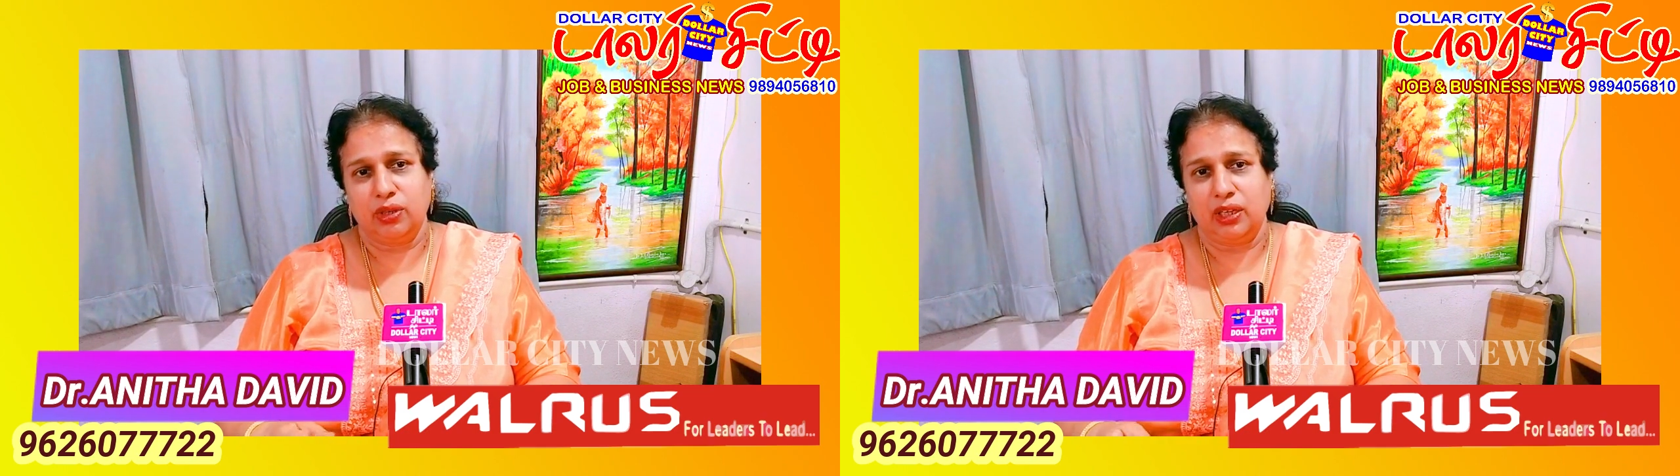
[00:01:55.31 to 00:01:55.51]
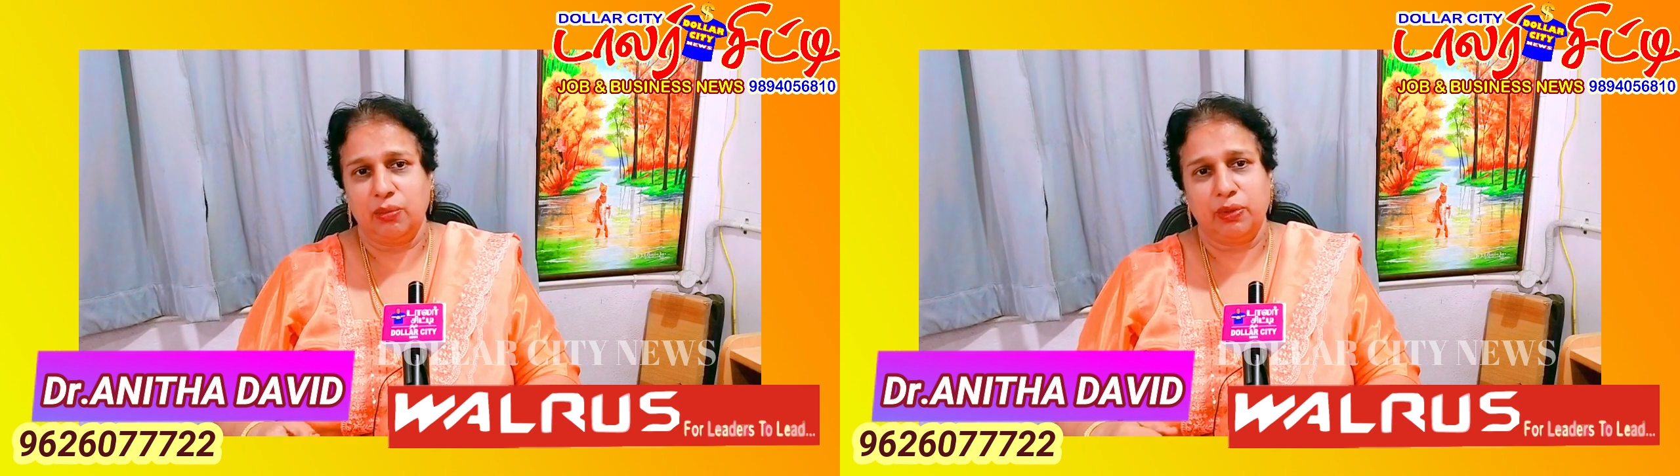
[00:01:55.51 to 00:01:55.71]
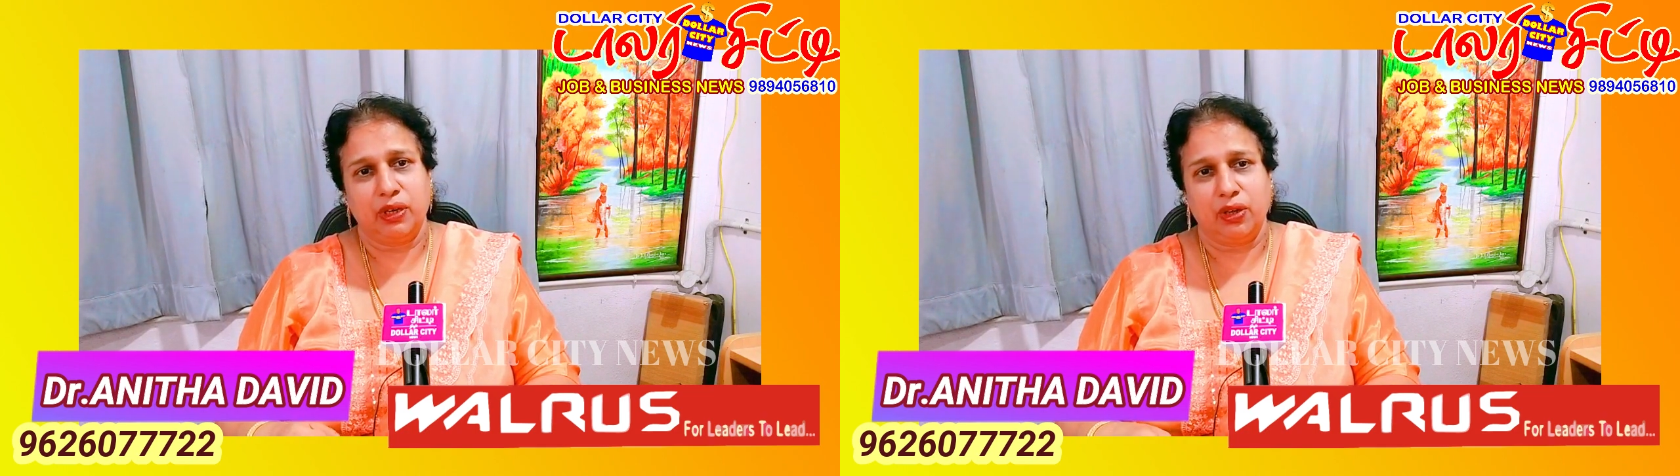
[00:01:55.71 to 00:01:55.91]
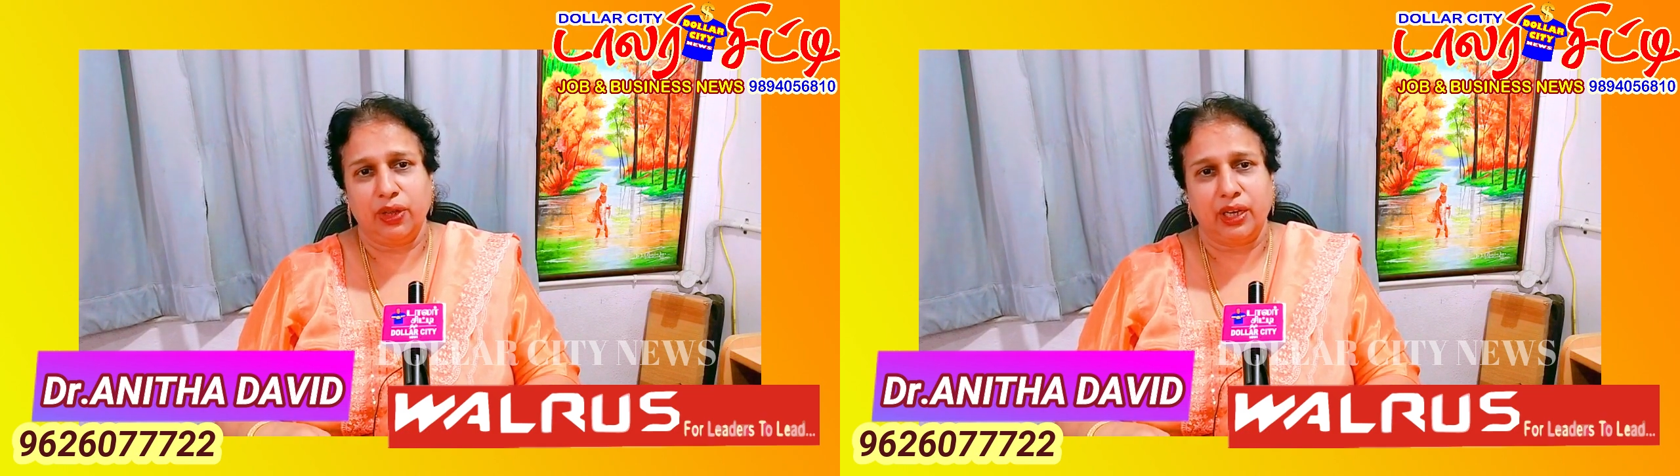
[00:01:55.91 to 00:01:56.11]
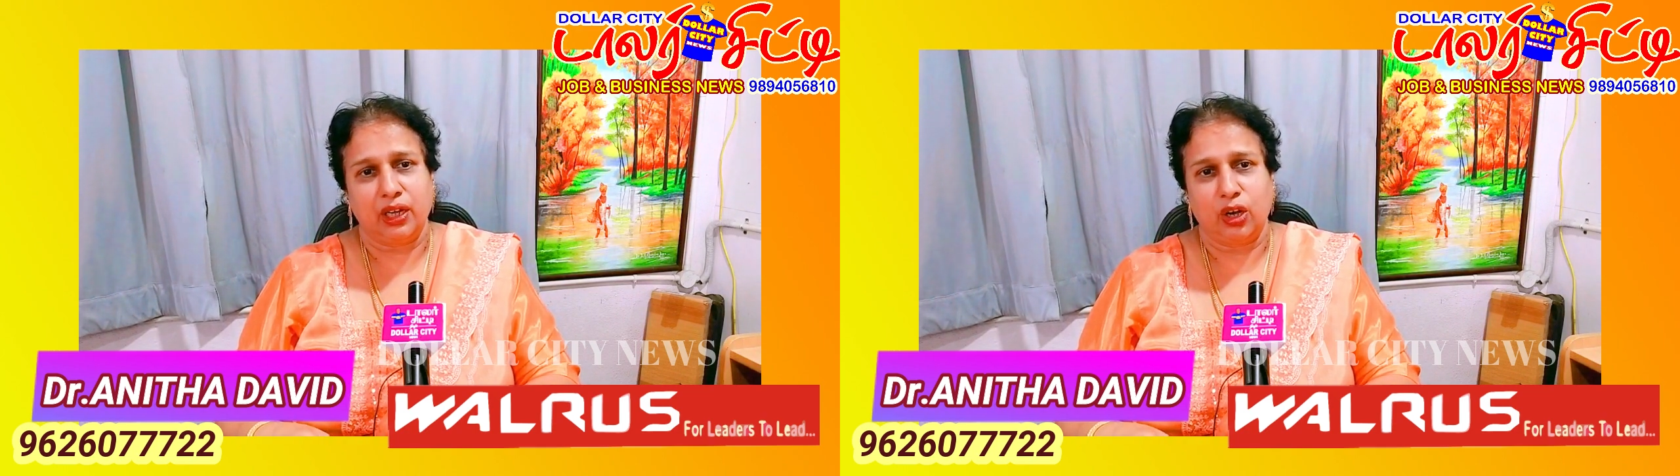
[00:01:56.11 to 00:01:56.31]
நீங்கள்
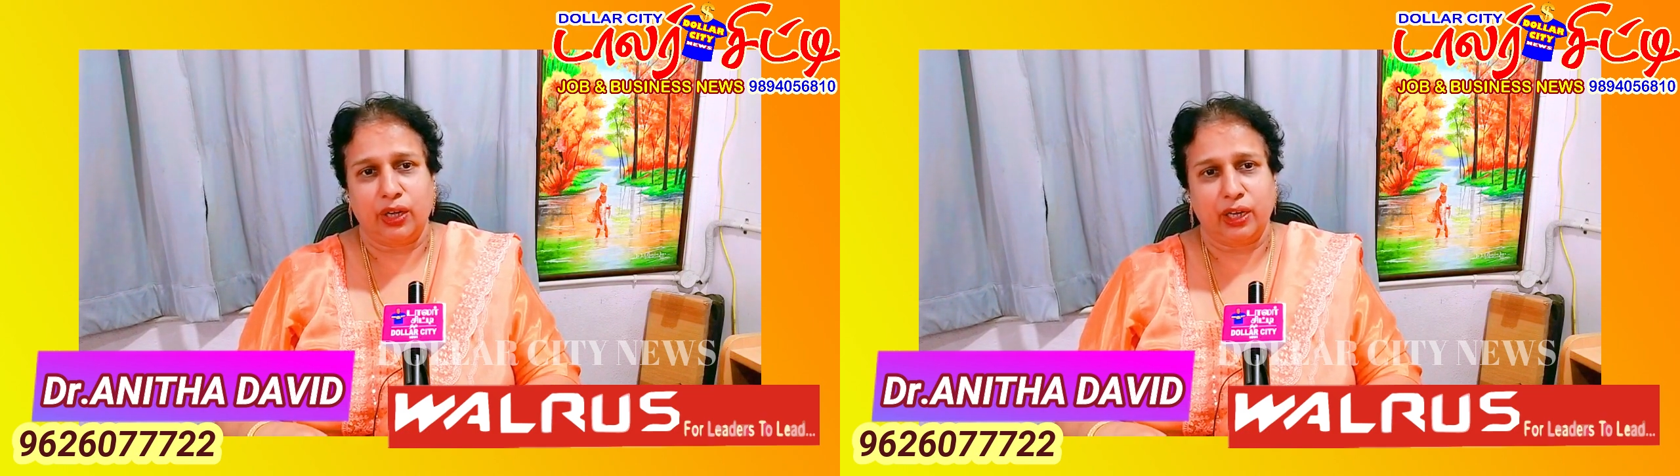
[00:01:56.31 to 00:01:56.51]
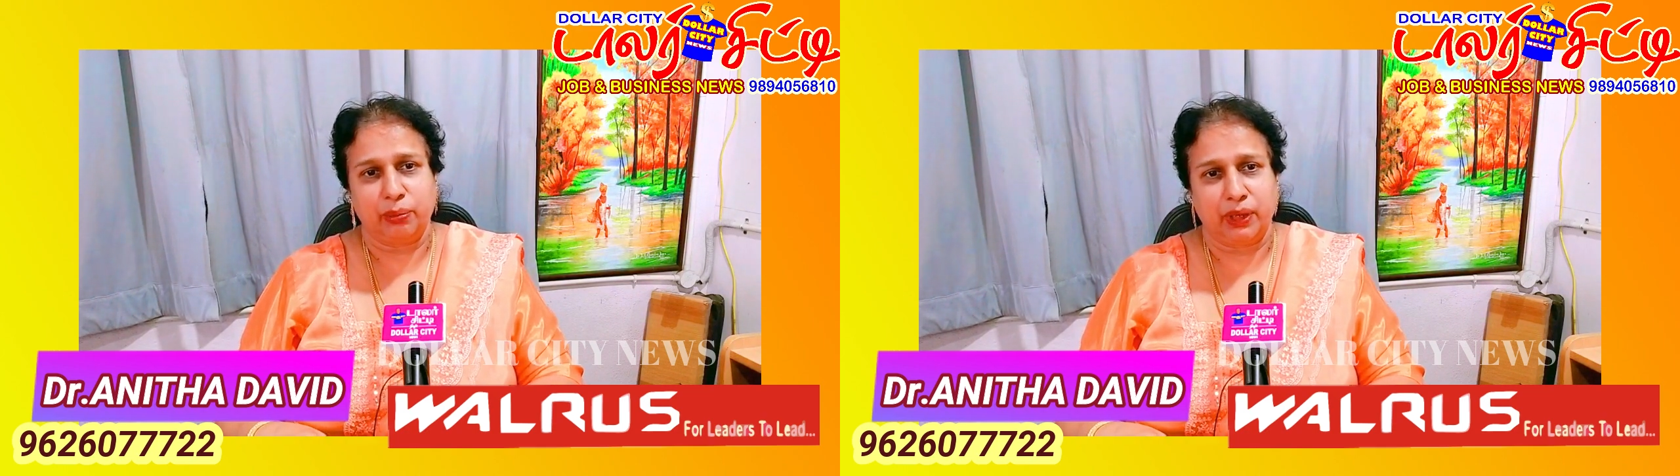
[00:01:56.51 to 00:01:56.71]
எப்போனாலும் எங்களை காண்டாக்ட்